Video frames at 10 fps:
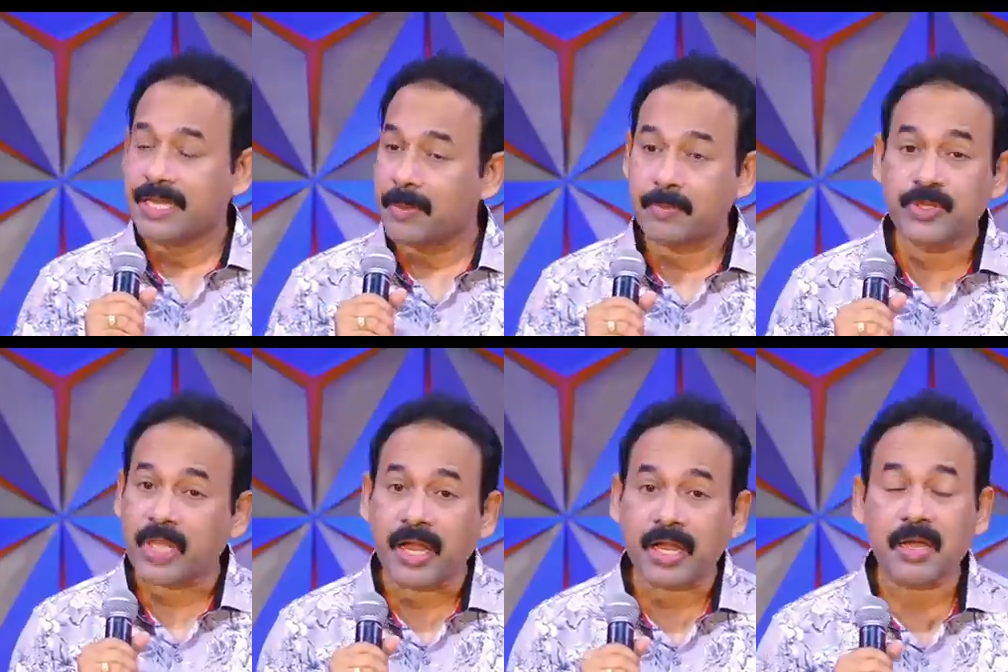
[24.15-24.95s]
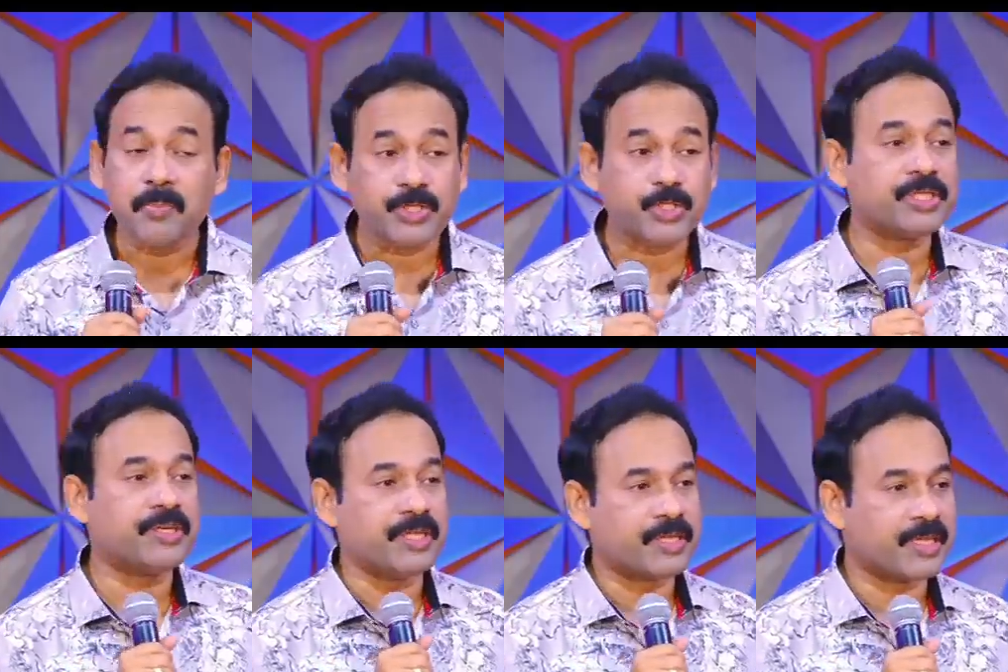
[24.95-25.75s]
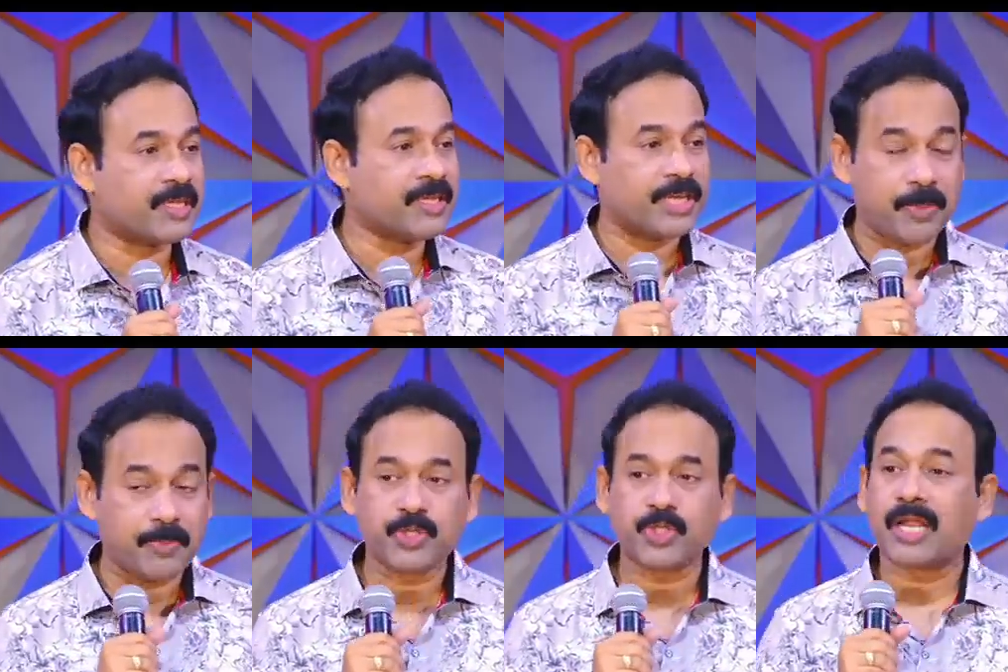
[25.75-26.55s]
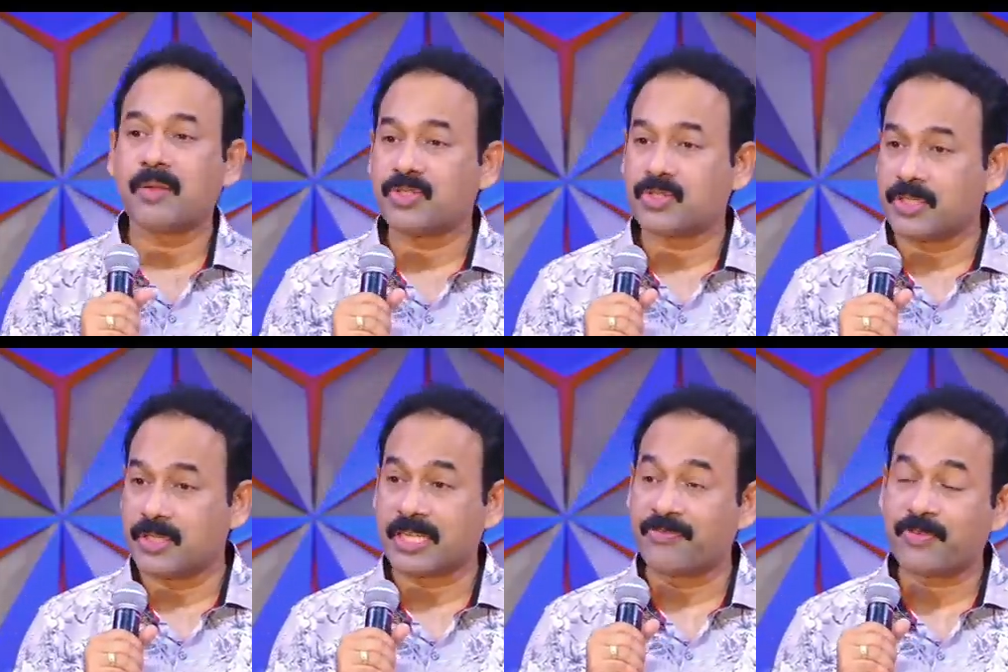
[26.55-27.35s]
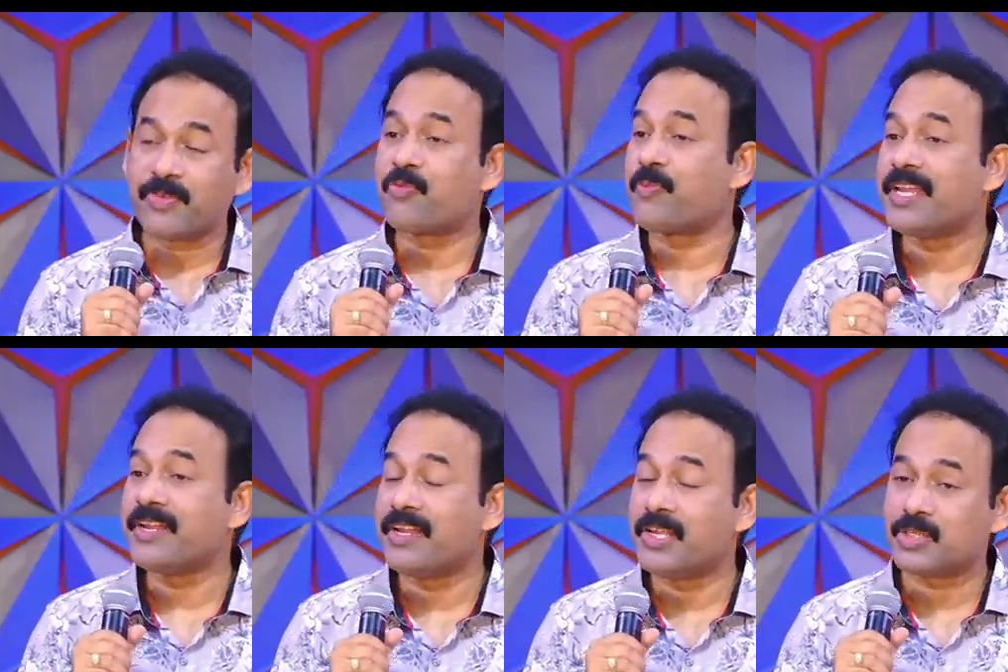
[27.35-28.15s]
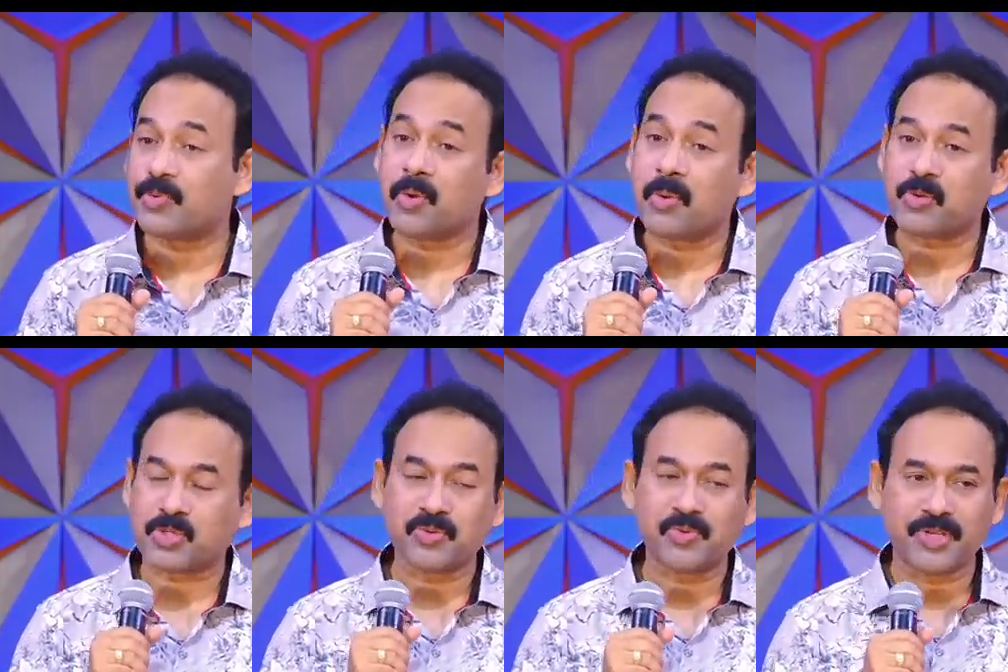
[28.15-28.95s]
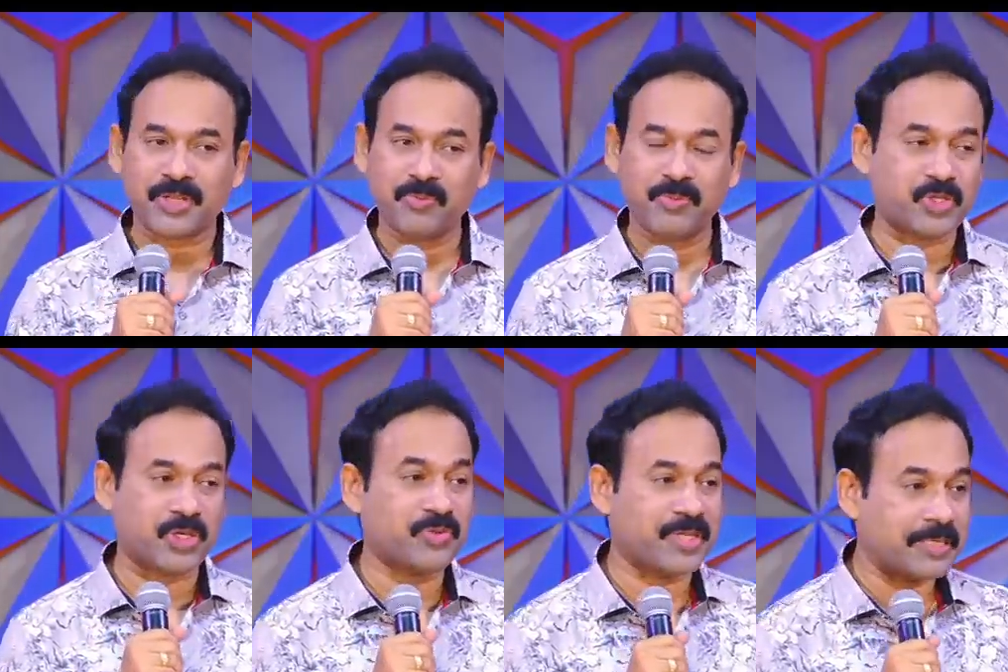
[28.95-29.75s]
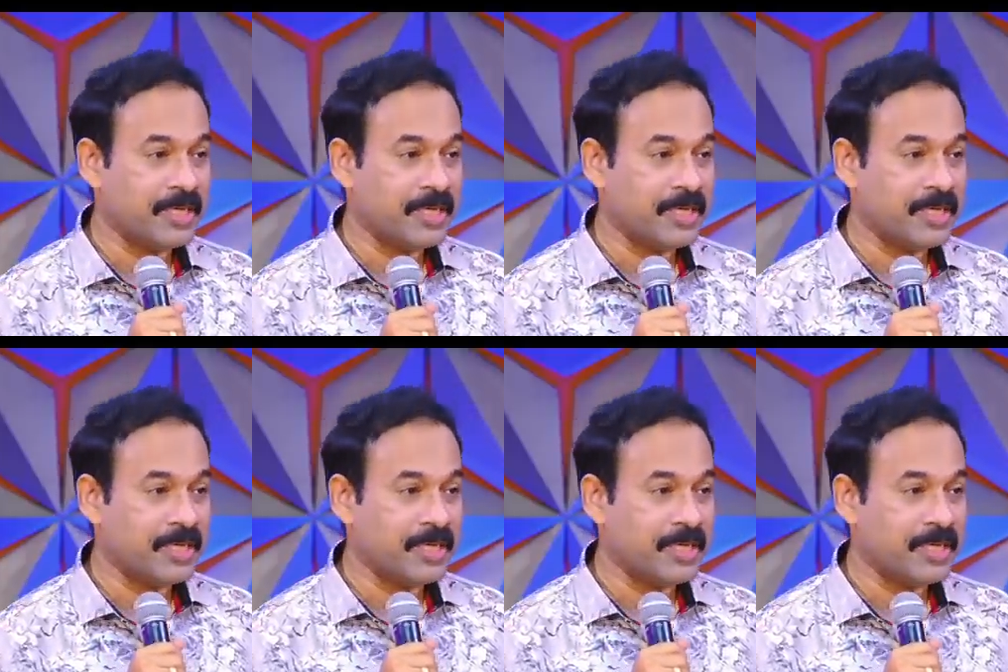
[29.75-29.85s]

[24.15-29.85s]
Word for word: నొప్పి చాలా మంచిదండి కదా నొప్పి చాలా మంచిది ద గిఫ్ట్ ఆఫ్ పెయిన్ అని చెప్పి ఒక పుస్తకం ఉంటుంది మీరు చదివితే